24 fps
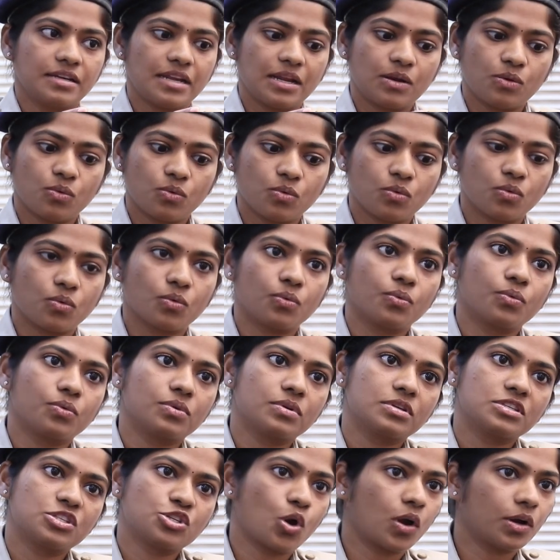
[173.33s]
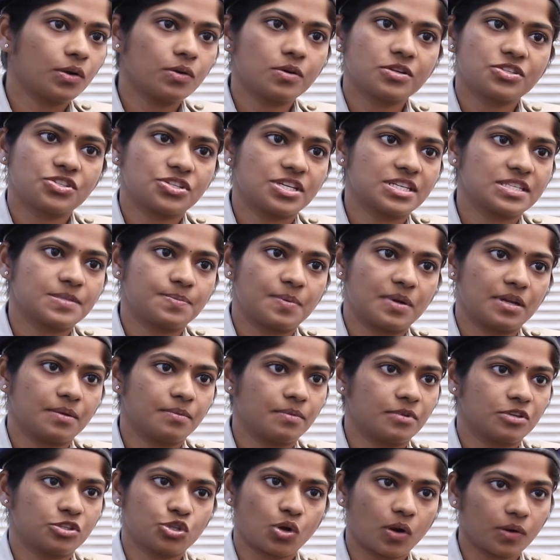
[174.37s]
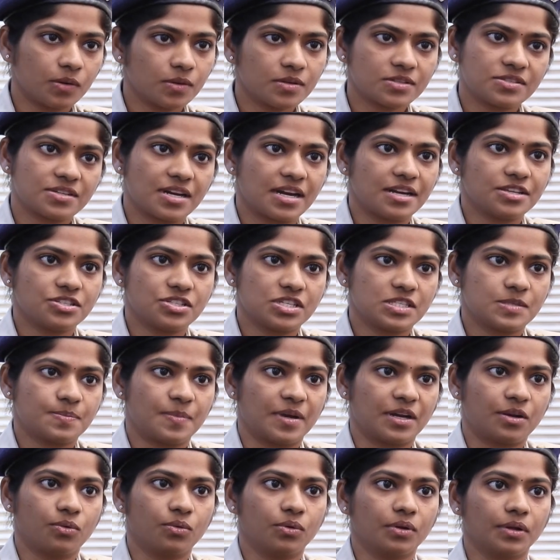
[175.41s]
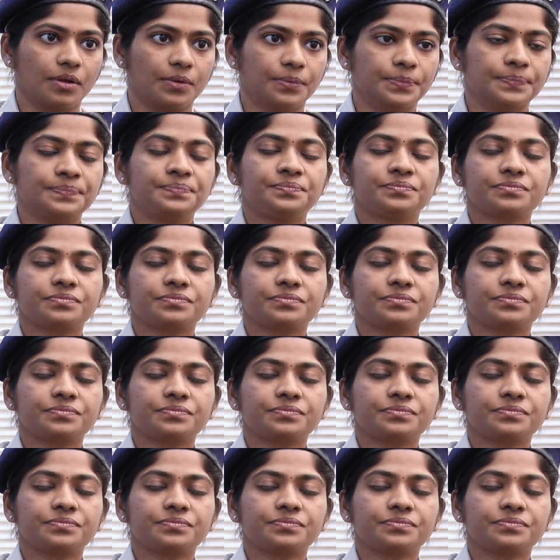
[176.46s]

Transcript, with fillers: నేను షార్ట్ నోట్స్ చేసి షార్ట్ నోట్స్ రెడీ చేసి పెట్టుకున్నాను